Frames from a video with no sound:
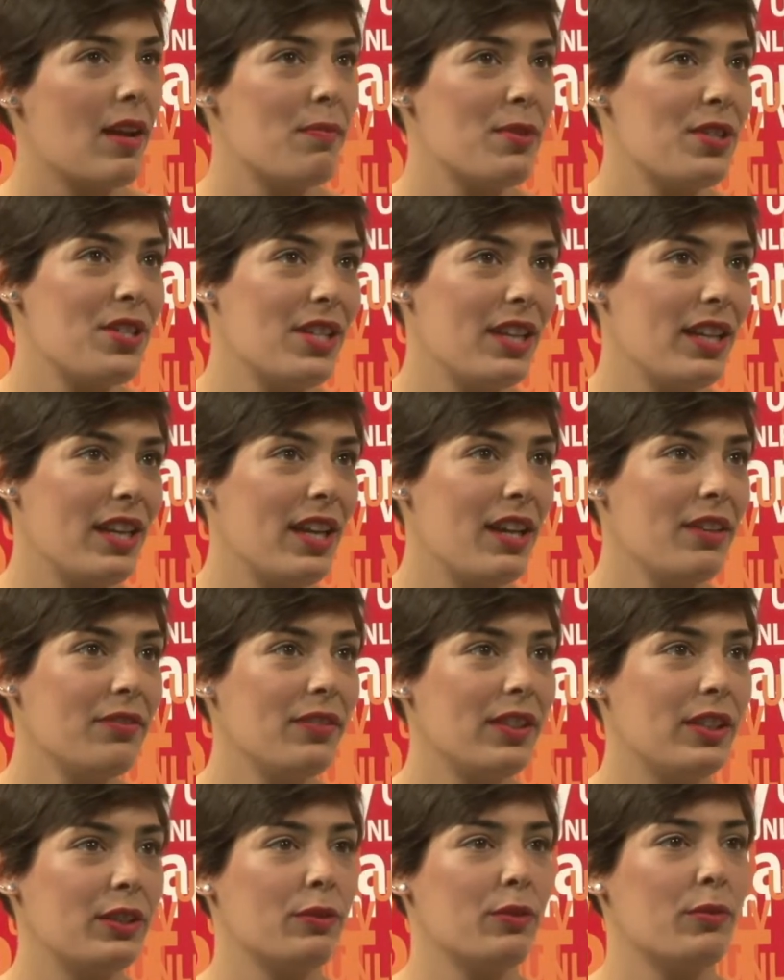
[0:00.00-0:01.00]
Pichilev
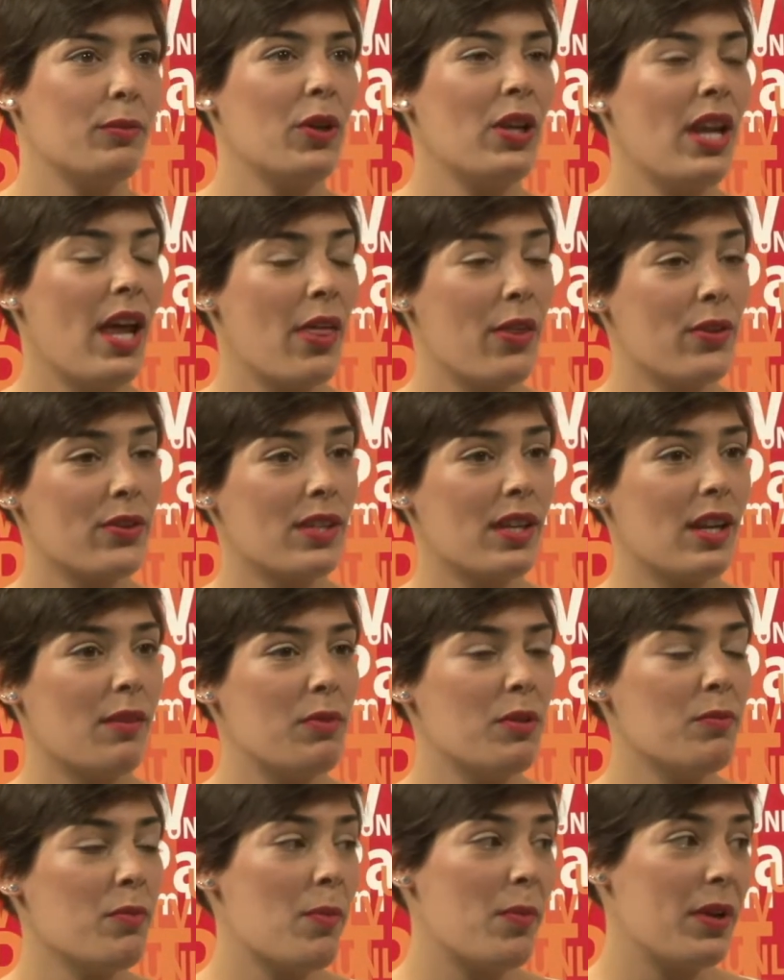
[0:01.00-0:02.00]
estuvimos las dos en el
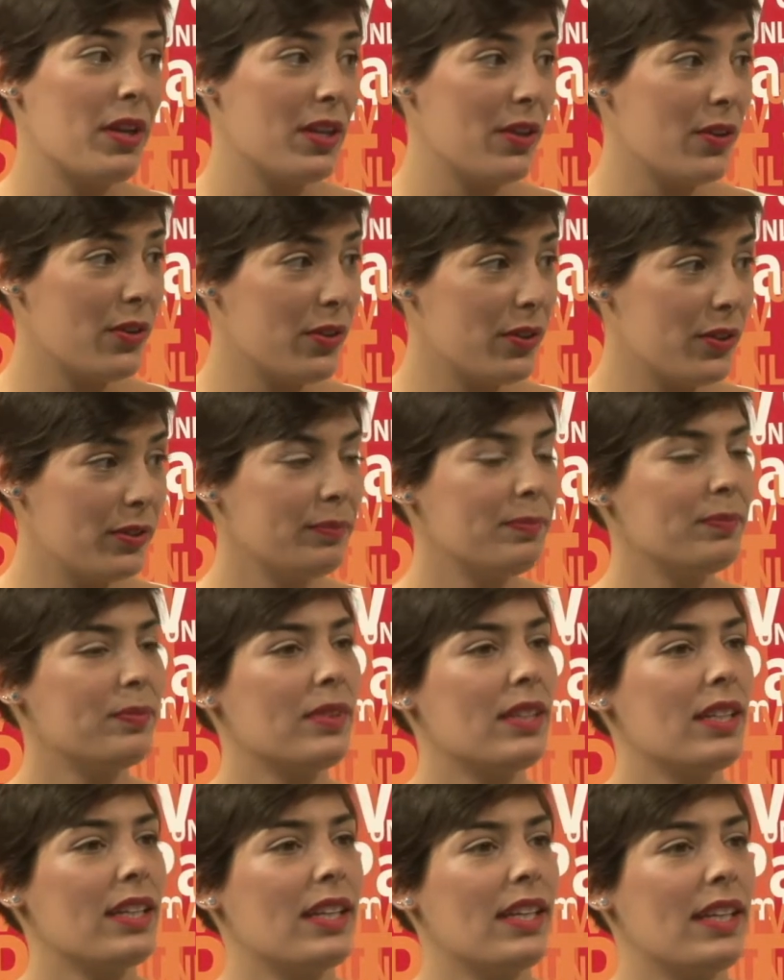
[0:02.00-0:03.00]
mismo periodo
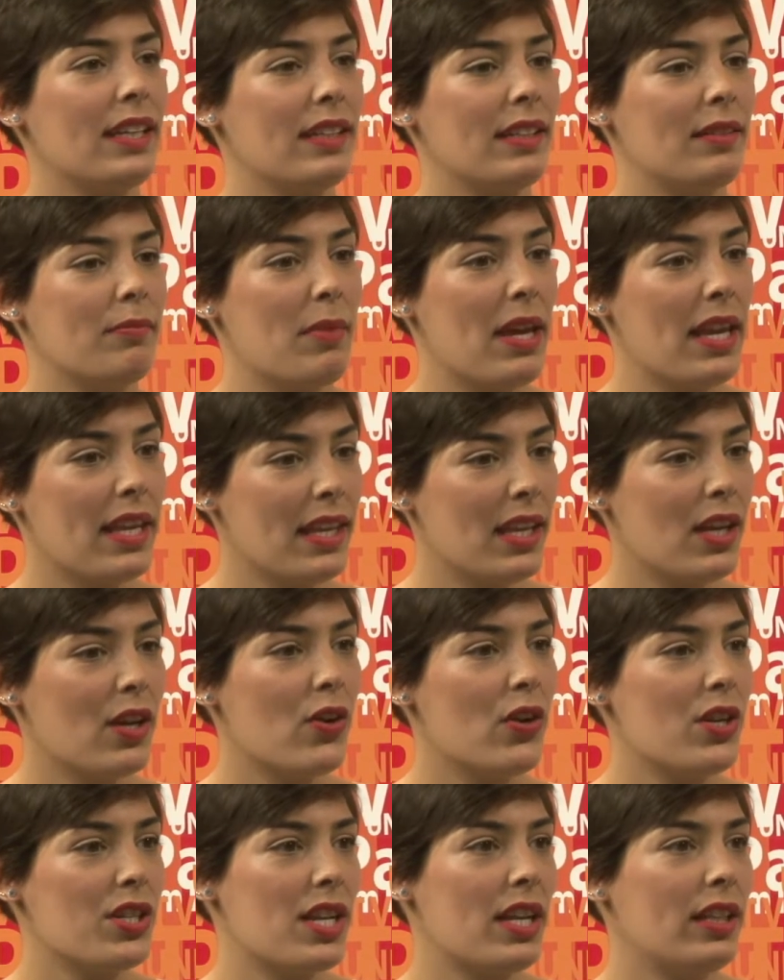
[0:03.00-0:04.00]
en
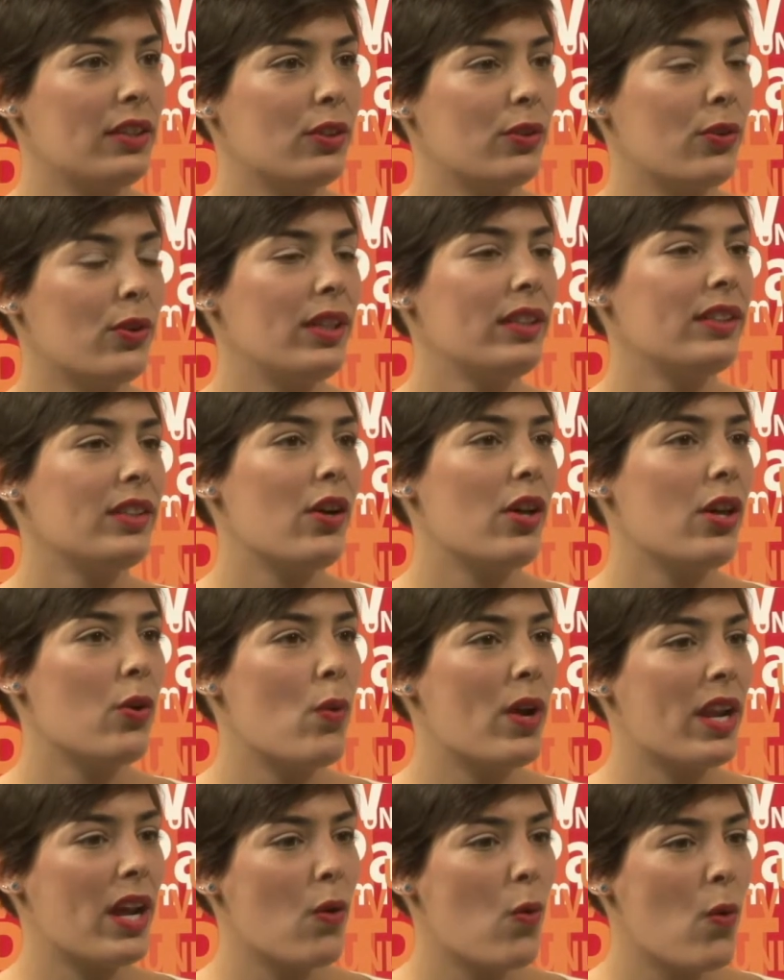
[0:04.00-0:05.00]
México, ella le tocó el estado de
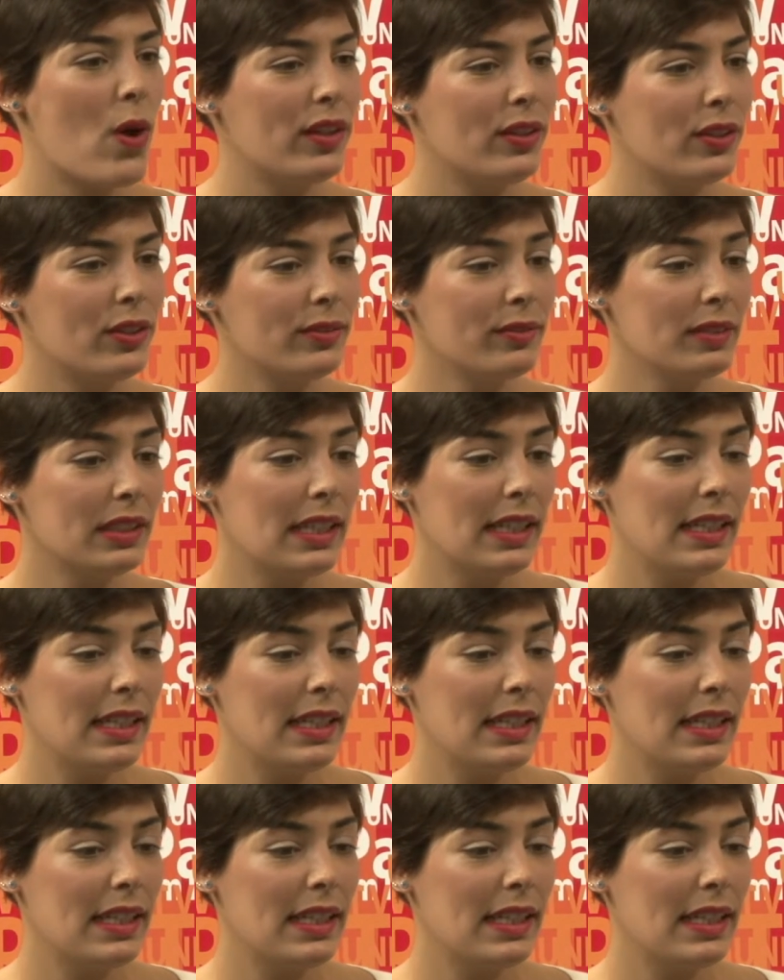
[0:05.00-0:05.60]
Guanajuato.